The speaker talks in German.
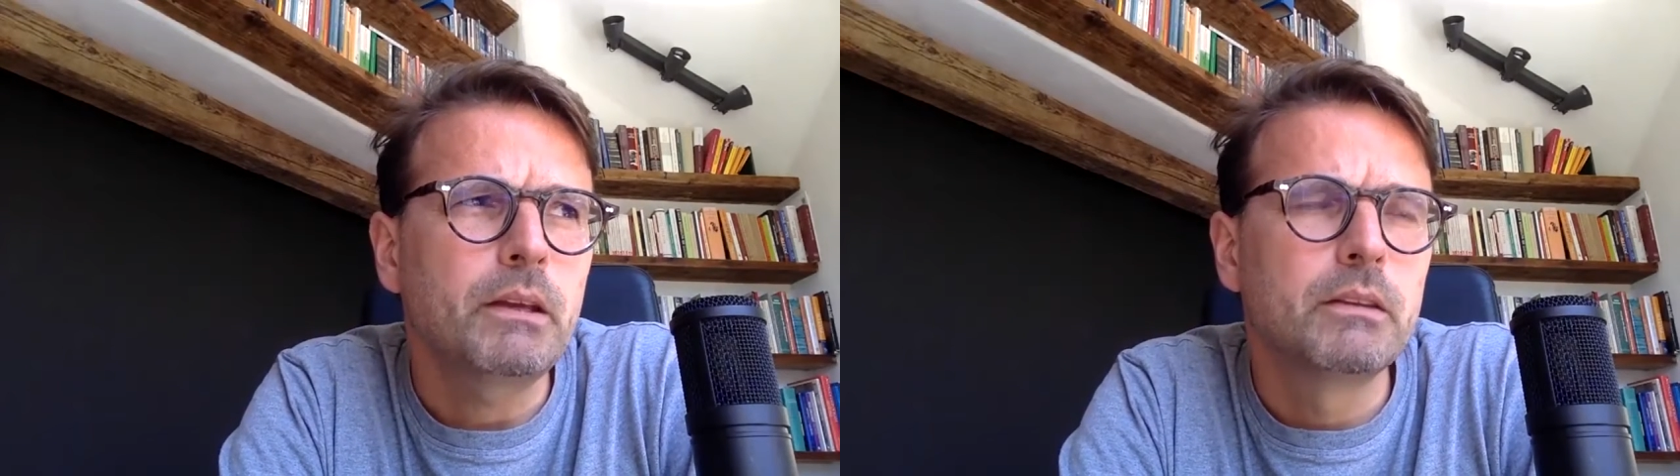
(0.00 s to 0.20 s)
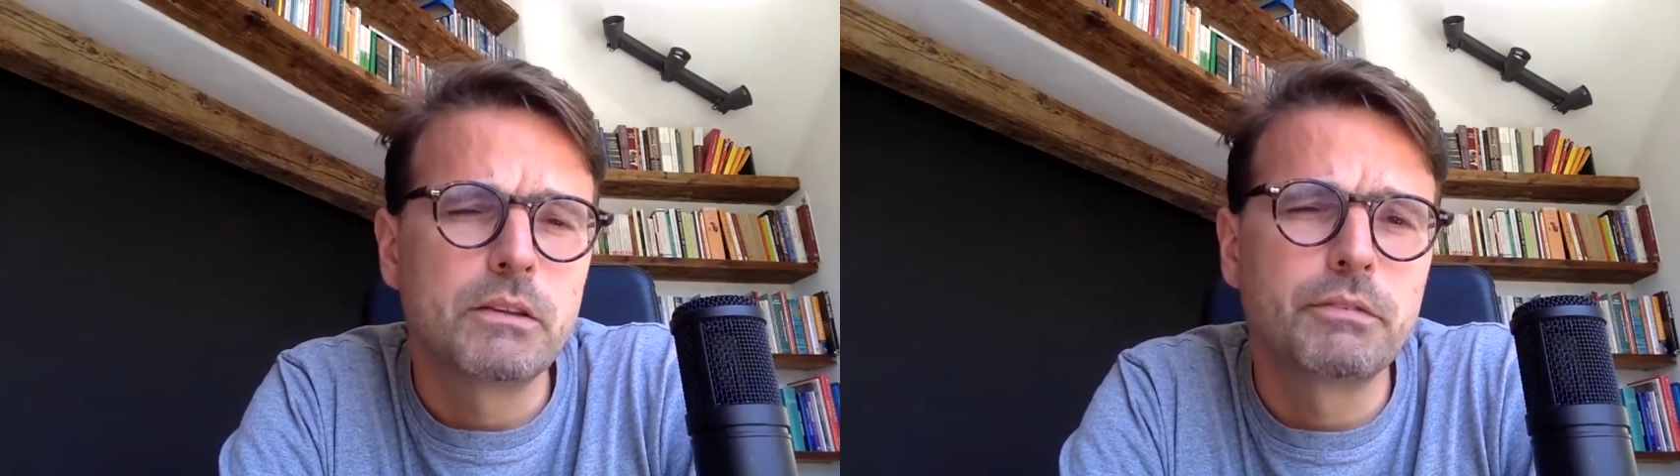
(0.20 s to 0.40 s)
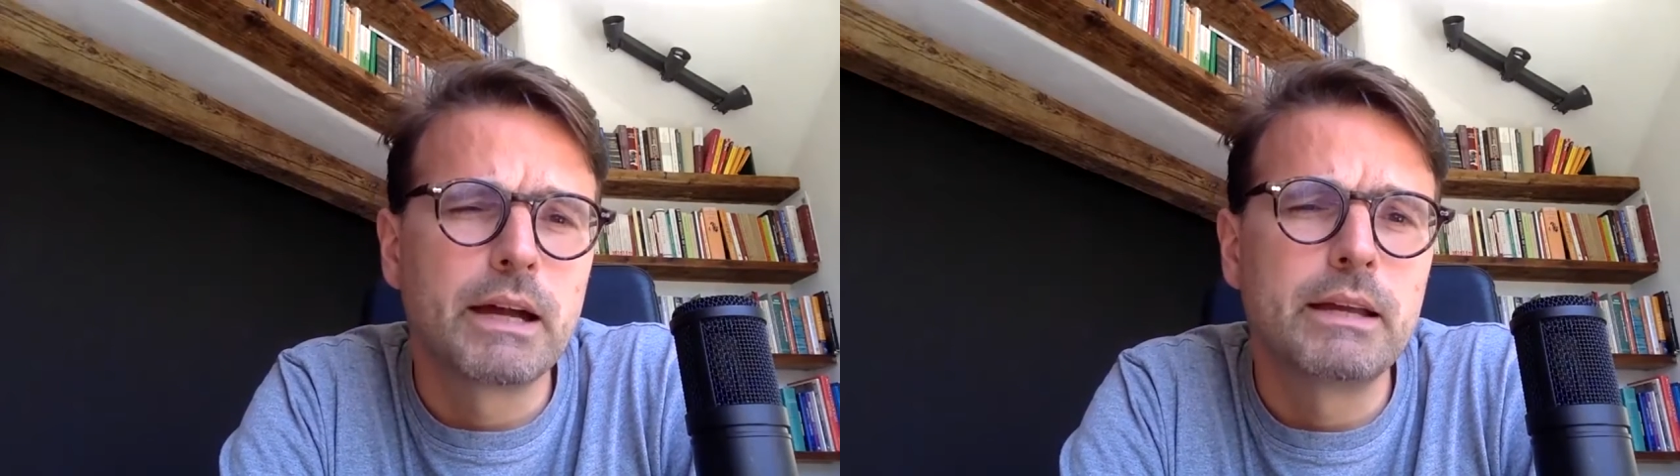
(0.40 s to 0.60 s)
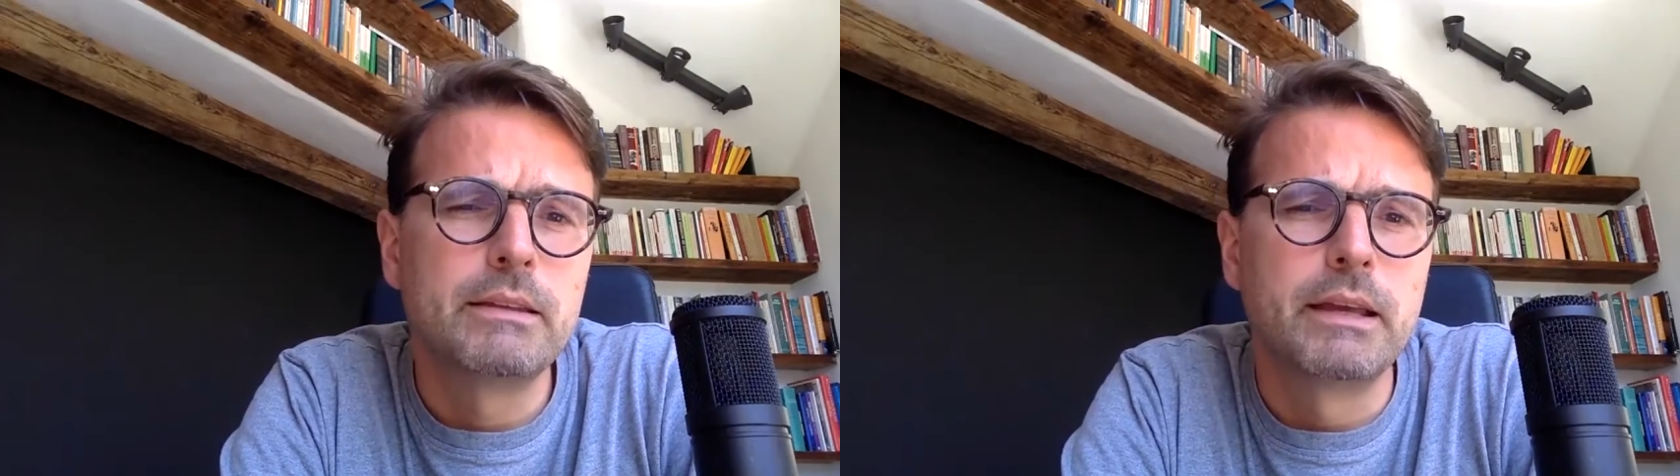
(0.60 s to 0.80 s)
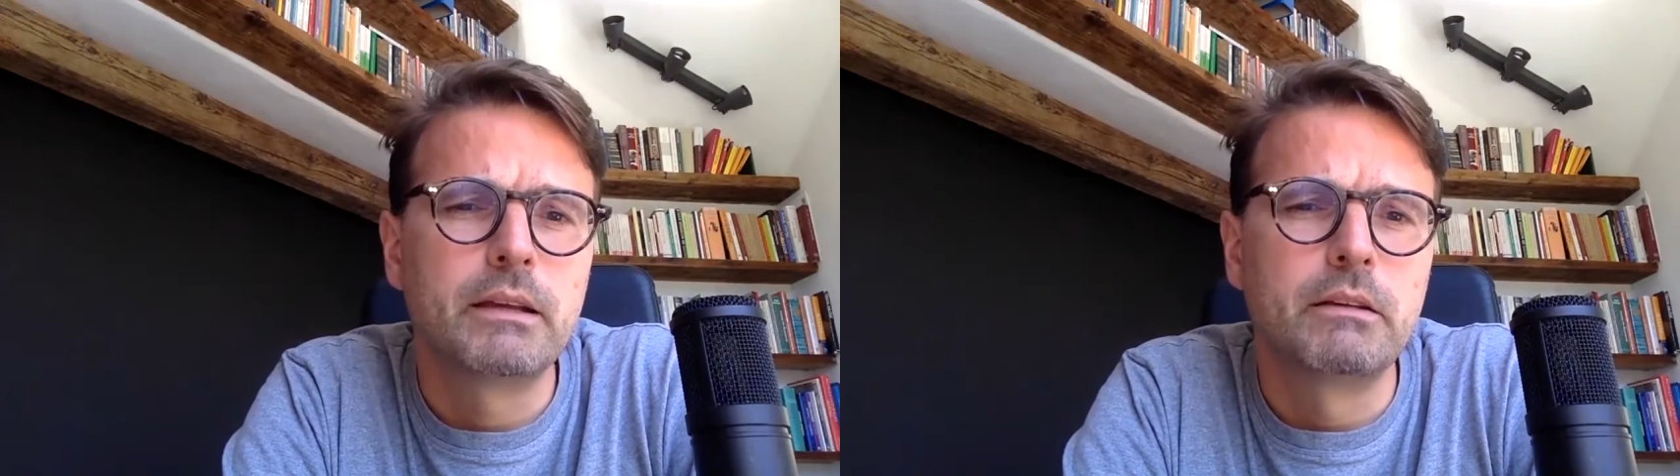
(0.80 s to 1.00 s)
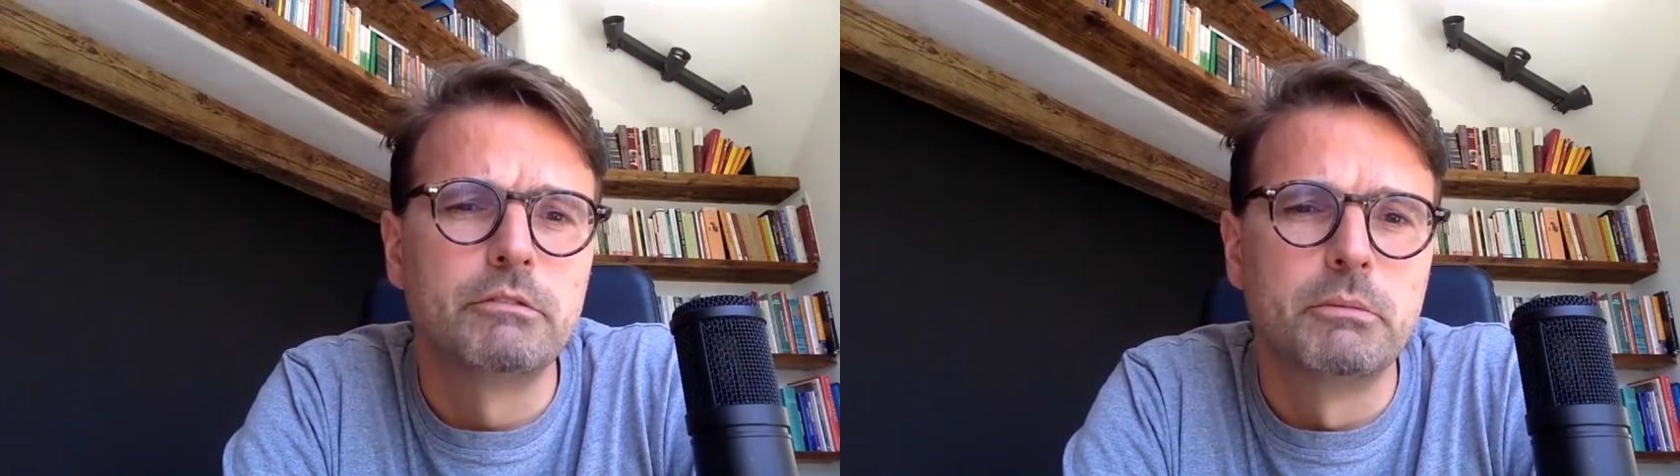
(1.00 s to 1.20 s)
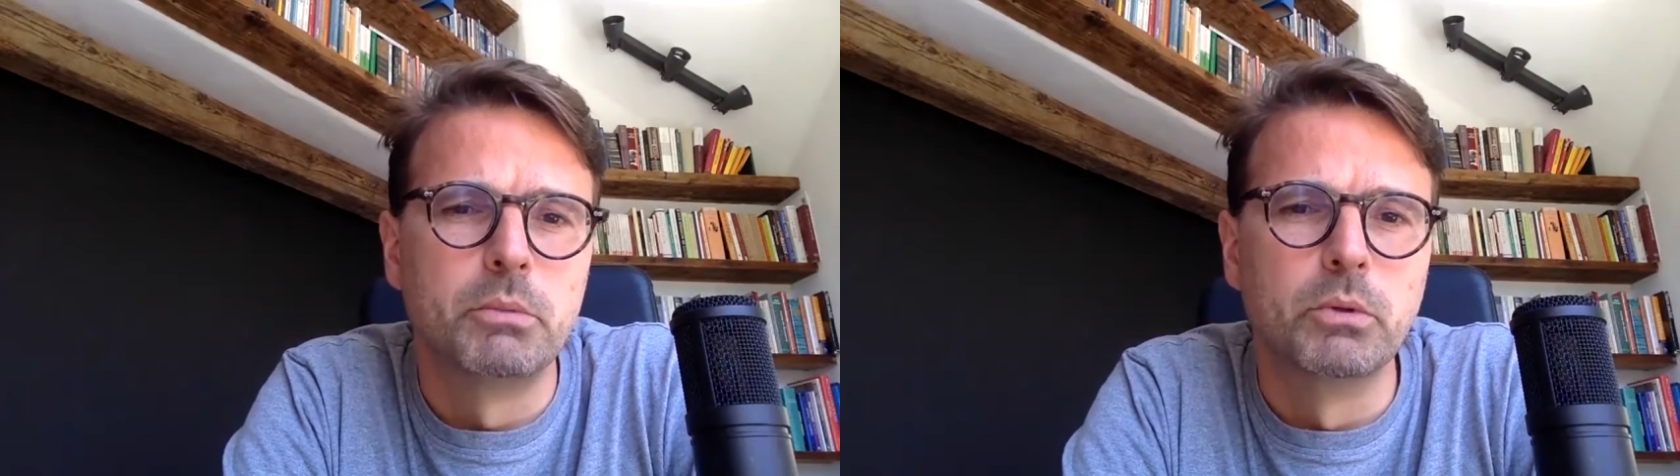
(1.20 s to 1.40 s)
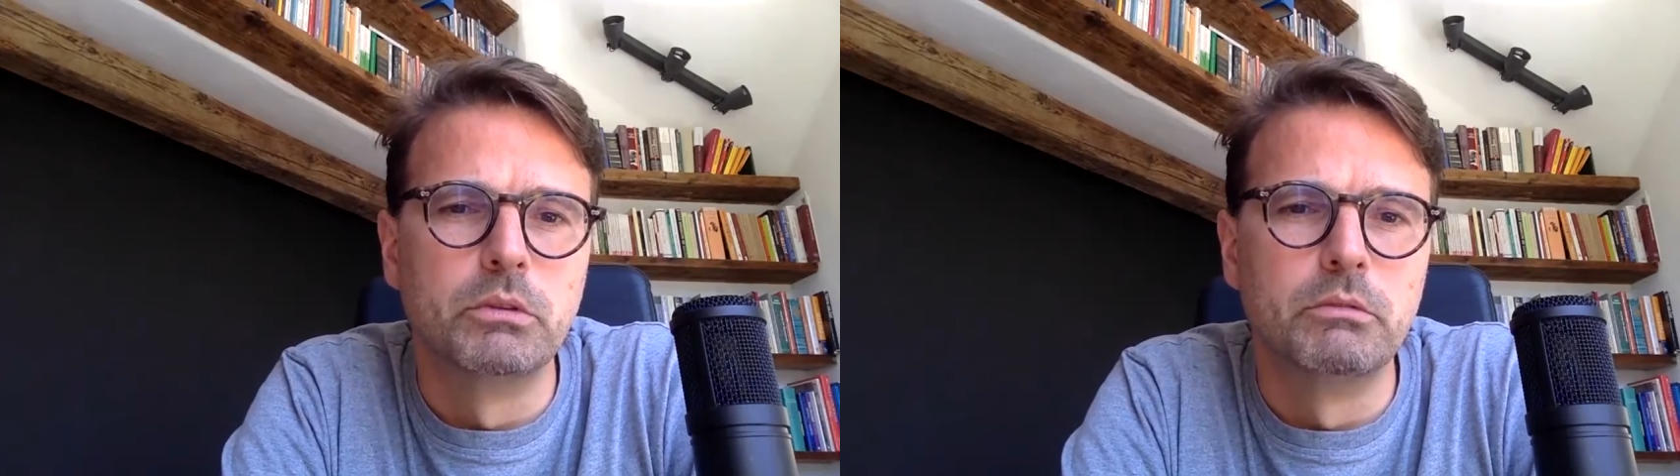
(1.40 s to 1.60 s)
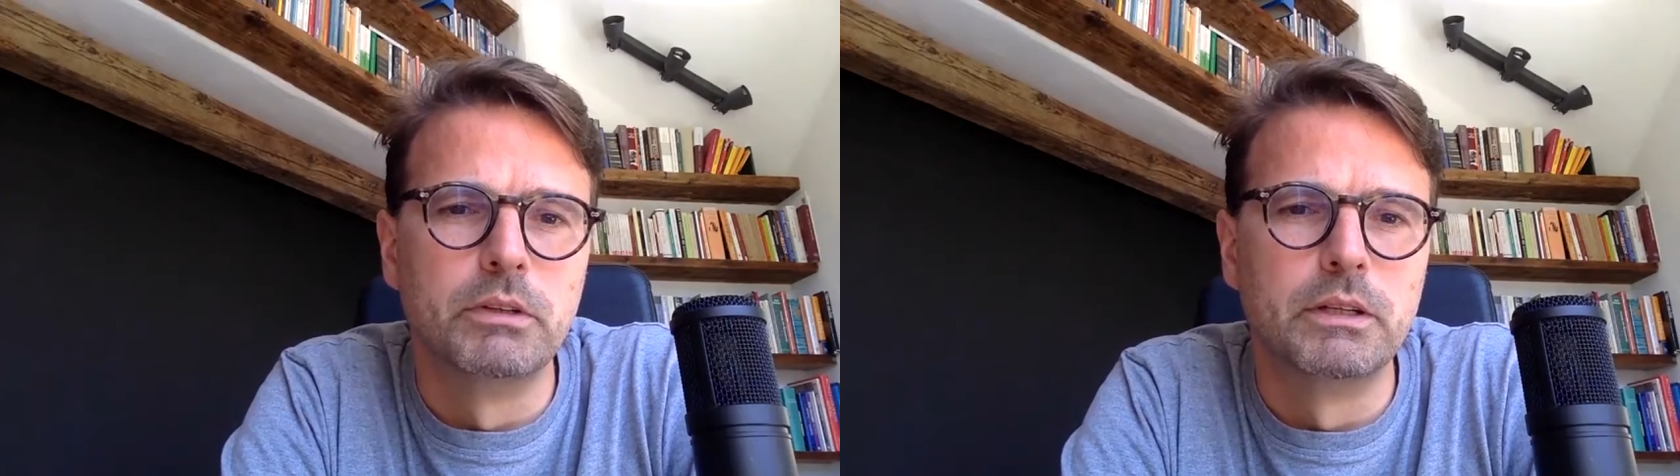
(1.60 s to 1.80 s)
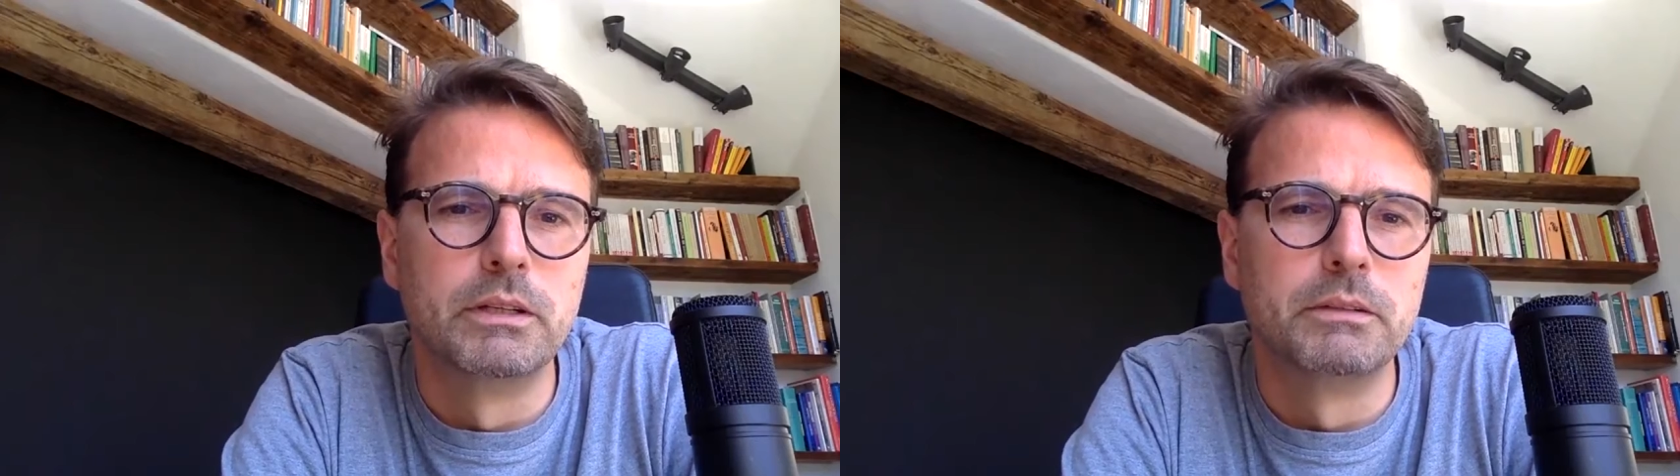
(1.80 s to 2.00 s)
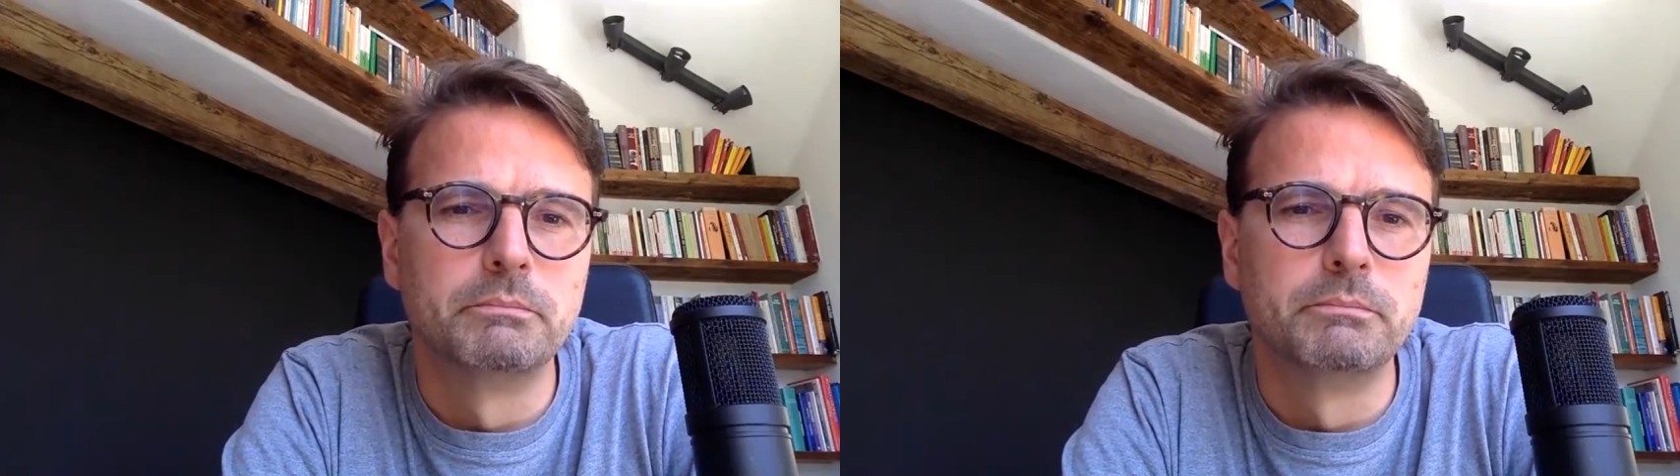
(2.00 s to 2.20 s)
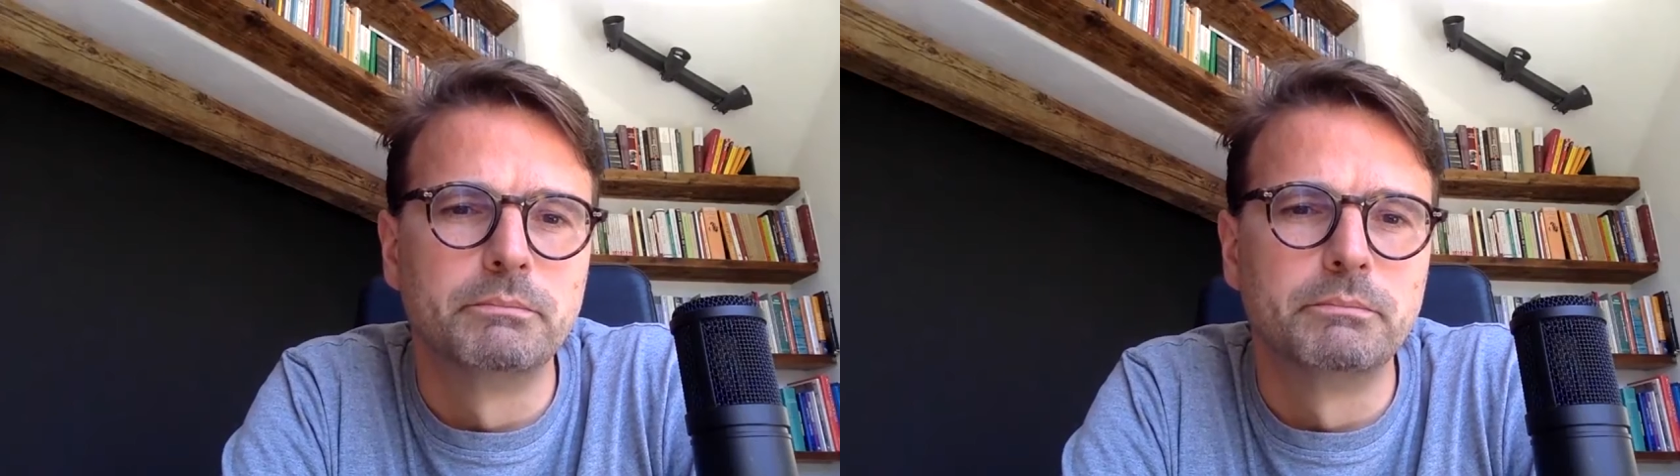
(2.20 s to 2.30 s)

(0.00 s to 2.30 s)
das freie Denken verboten wird.